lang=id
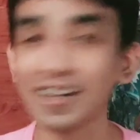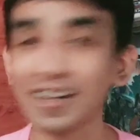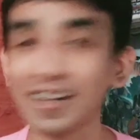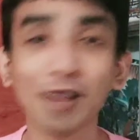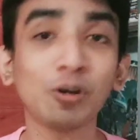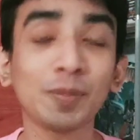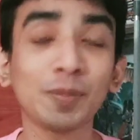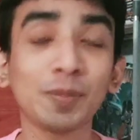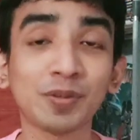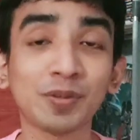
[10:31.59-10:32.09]
Dan
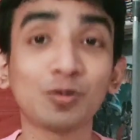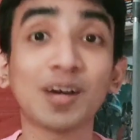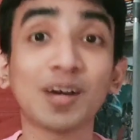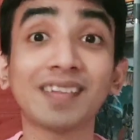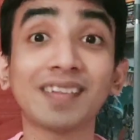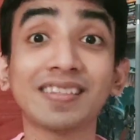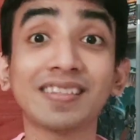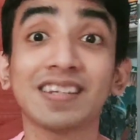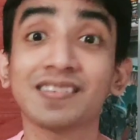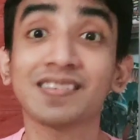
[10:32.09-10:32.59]
aku lebih
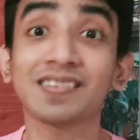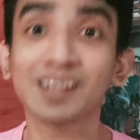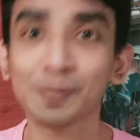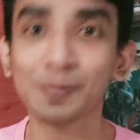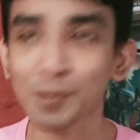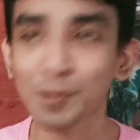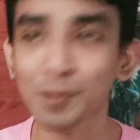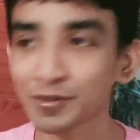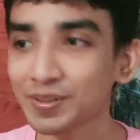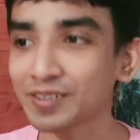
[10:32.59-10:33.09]
suka
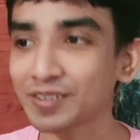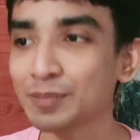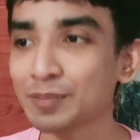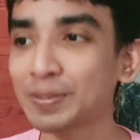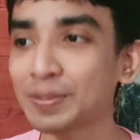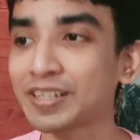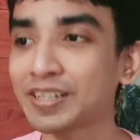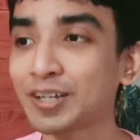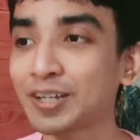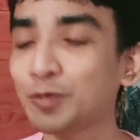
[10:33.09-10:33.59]
teaser poster
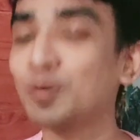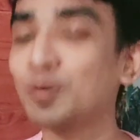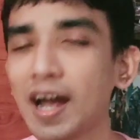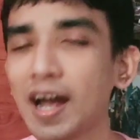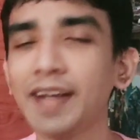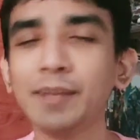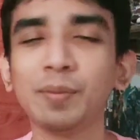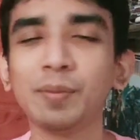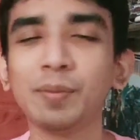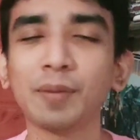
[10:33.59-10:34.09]
seperti itu.
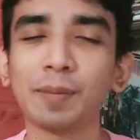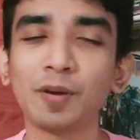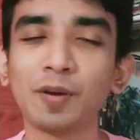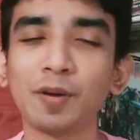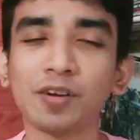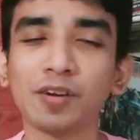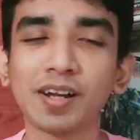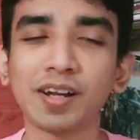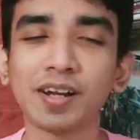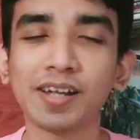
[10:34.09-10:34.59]
Ada beberapa
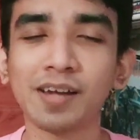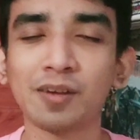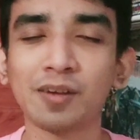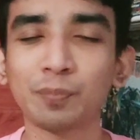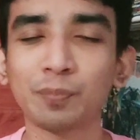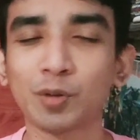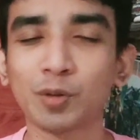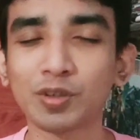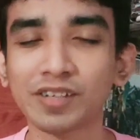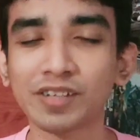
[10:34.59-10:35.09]
orang yang
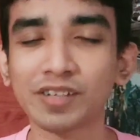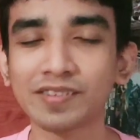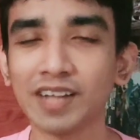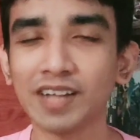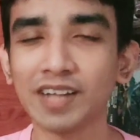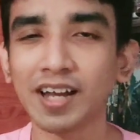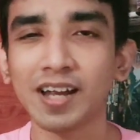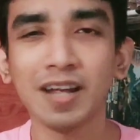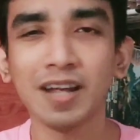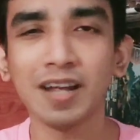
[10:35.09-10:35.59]
protes
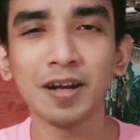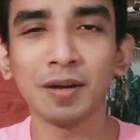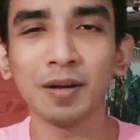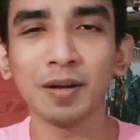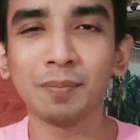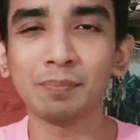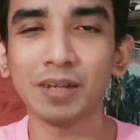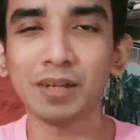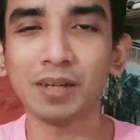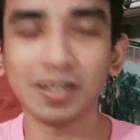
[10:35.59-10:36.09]
dengan
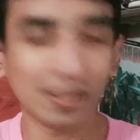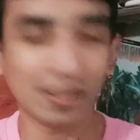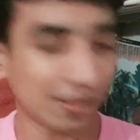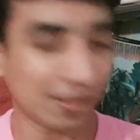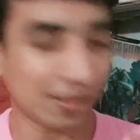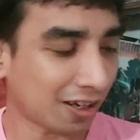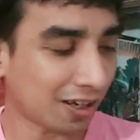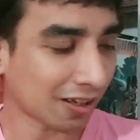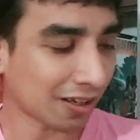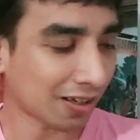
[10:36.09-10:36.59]

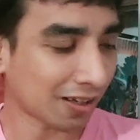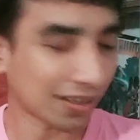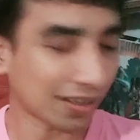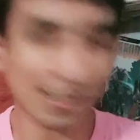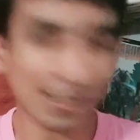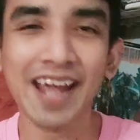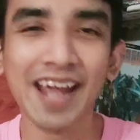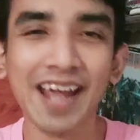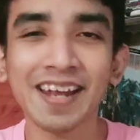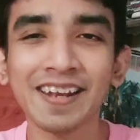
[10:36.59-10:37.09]
uh,
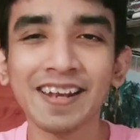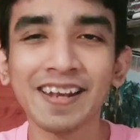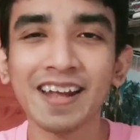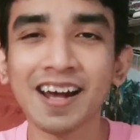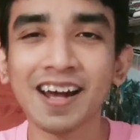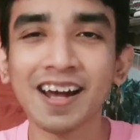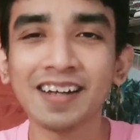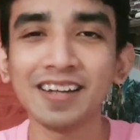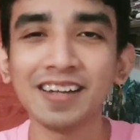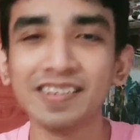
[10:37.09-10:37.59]
kain
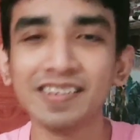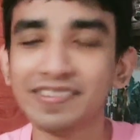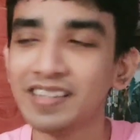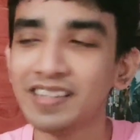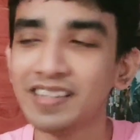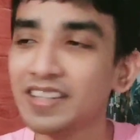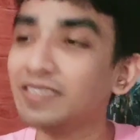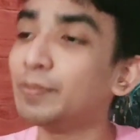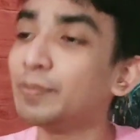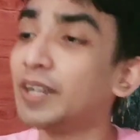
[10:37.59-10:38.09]
yang ada di
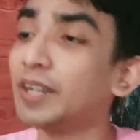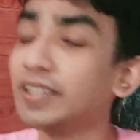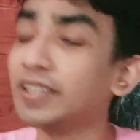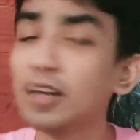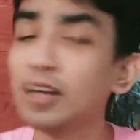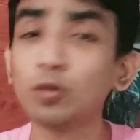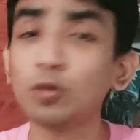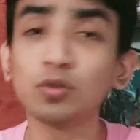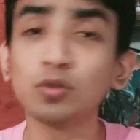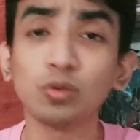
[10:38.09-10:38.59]
sini
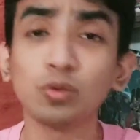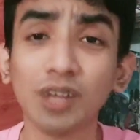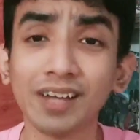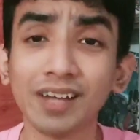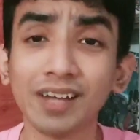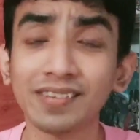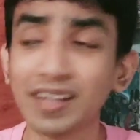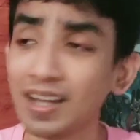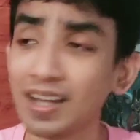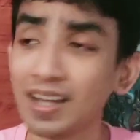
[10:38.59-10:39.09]
sebenarnya aku
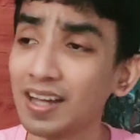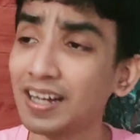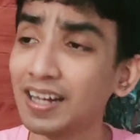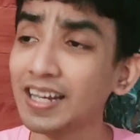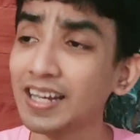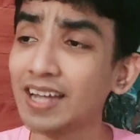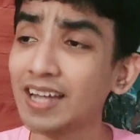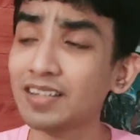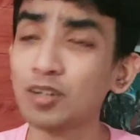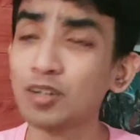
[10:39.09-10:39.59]
juga sih
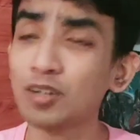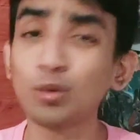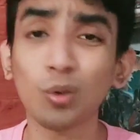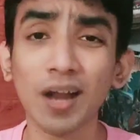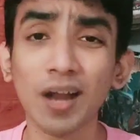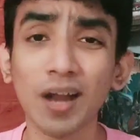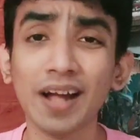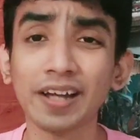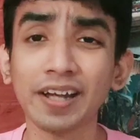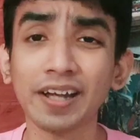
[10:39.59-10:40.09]
kelihatan
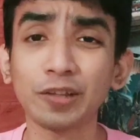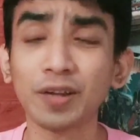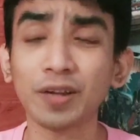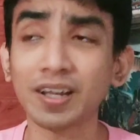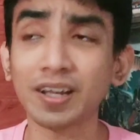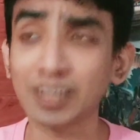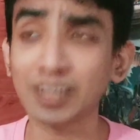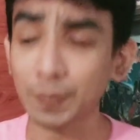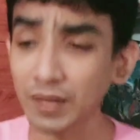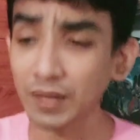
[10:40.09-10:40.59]
kurang gitu
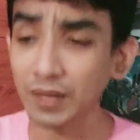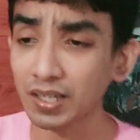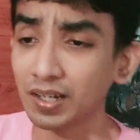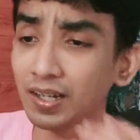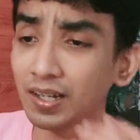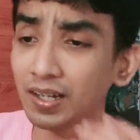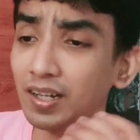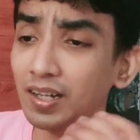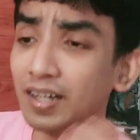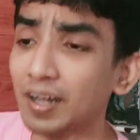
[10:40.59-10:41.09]
ya tapi
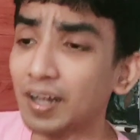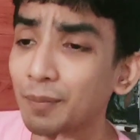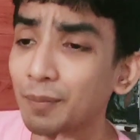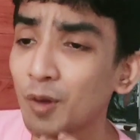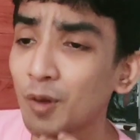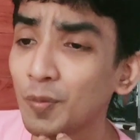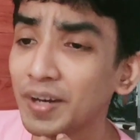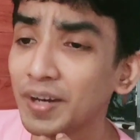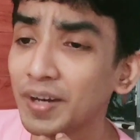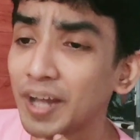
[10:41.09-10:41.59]

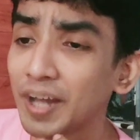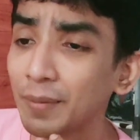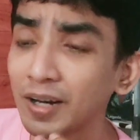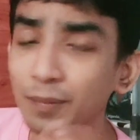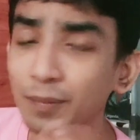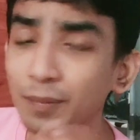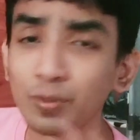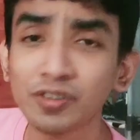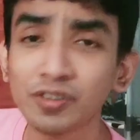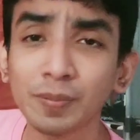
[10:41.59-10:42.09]
mau
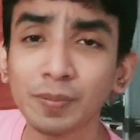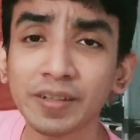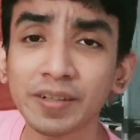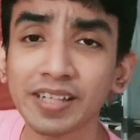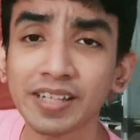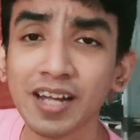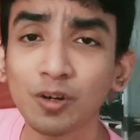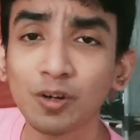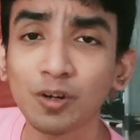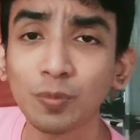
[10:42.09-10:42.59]
bagaimanapun
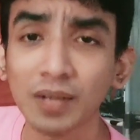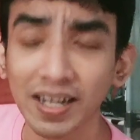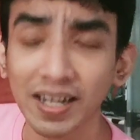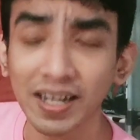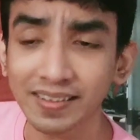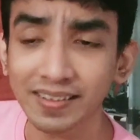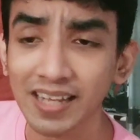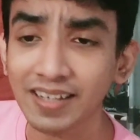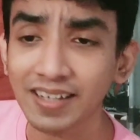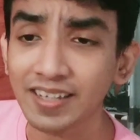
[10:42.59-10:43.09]
seperti yang aku
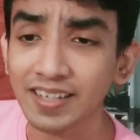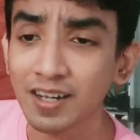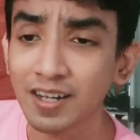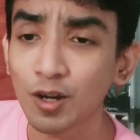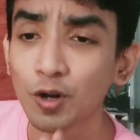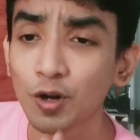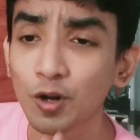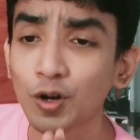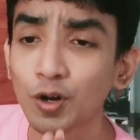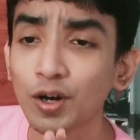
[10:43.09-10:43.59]
bilang tadi
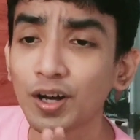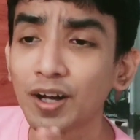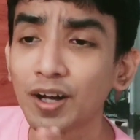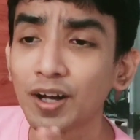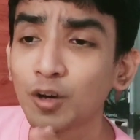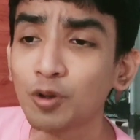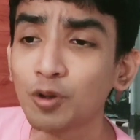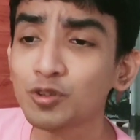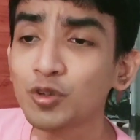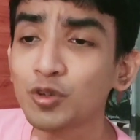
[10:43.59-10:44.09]

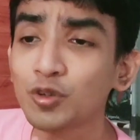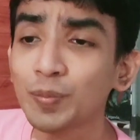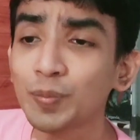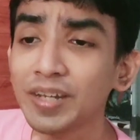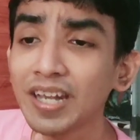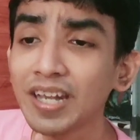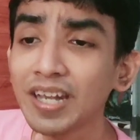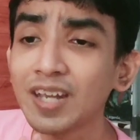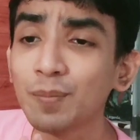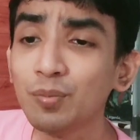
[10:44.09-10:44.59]
kostum
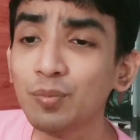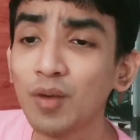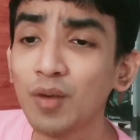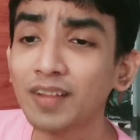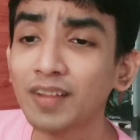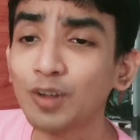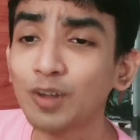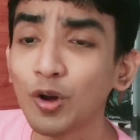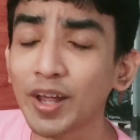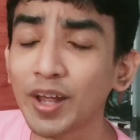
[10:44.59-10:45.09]
ini
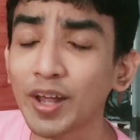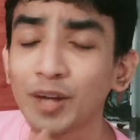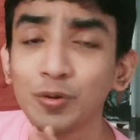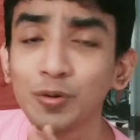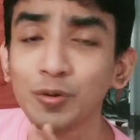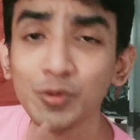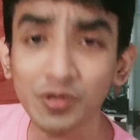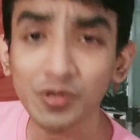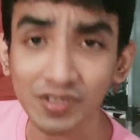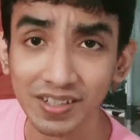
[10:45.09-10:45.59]
dibuat oleh
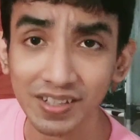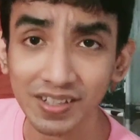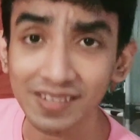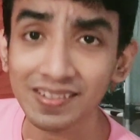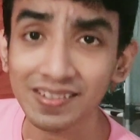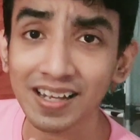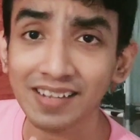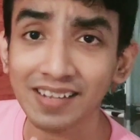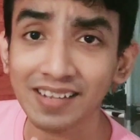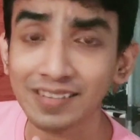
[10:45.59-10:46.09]
Usi
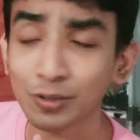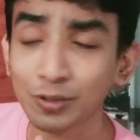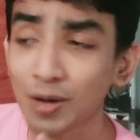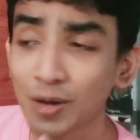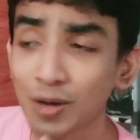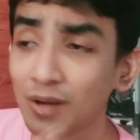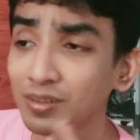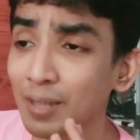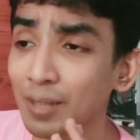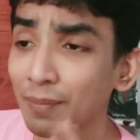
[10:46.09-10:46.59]
salah satu
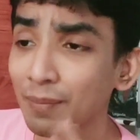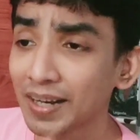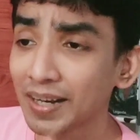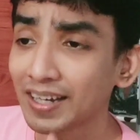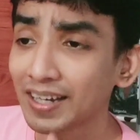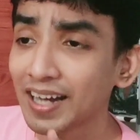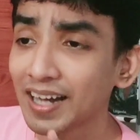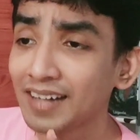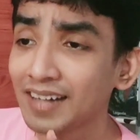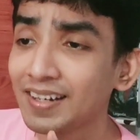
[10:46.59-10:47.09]
anggota
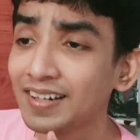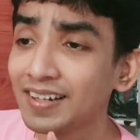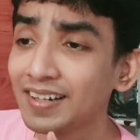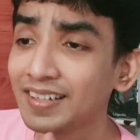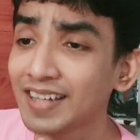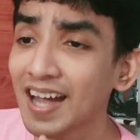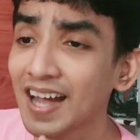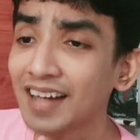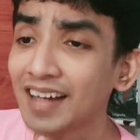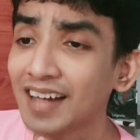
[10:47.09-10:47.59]
mereka dan
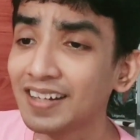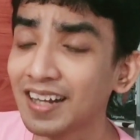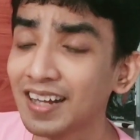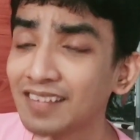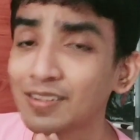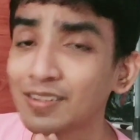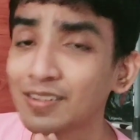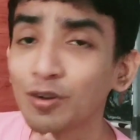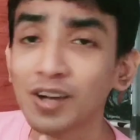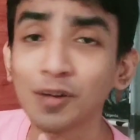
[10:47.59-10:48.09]
dia adalah
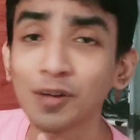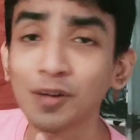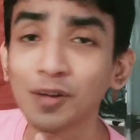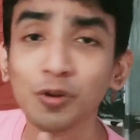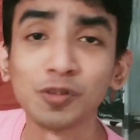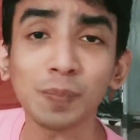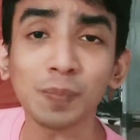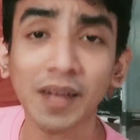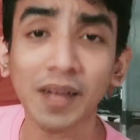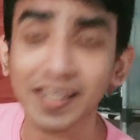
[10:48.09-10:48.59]
seorang
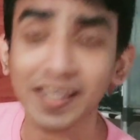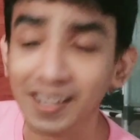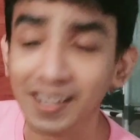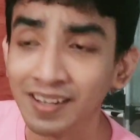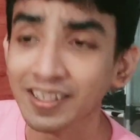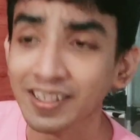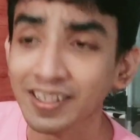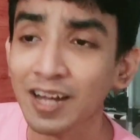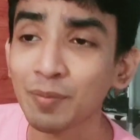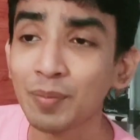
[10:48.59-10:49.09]
cosplayer
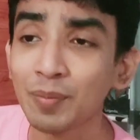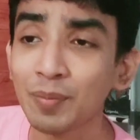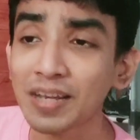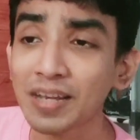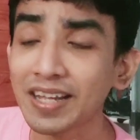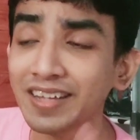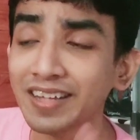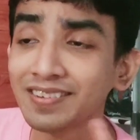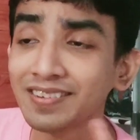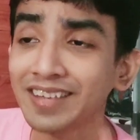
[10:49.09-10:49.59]
yang
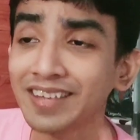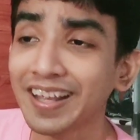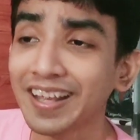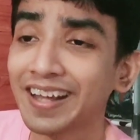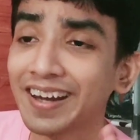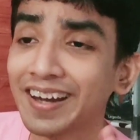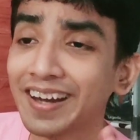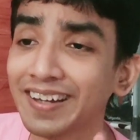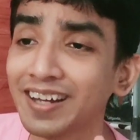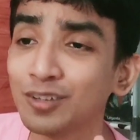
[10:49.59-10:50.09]
memiliki
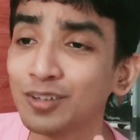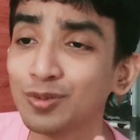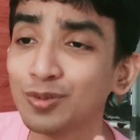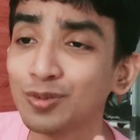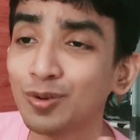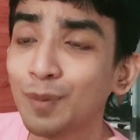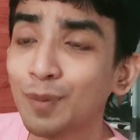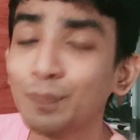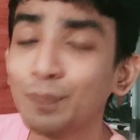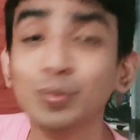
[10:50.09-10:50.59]
selera yang
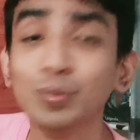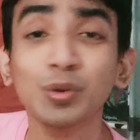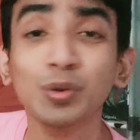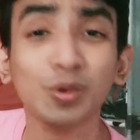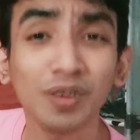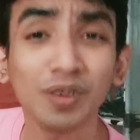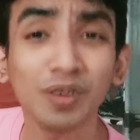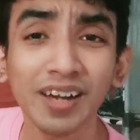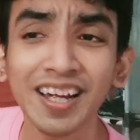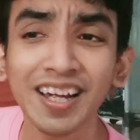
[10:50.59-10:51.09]
cukup
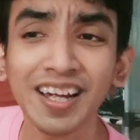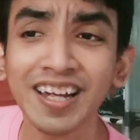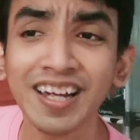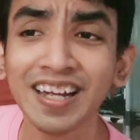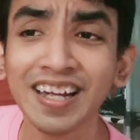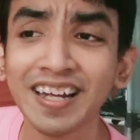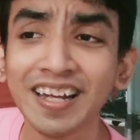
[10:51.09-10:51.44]
buruk ya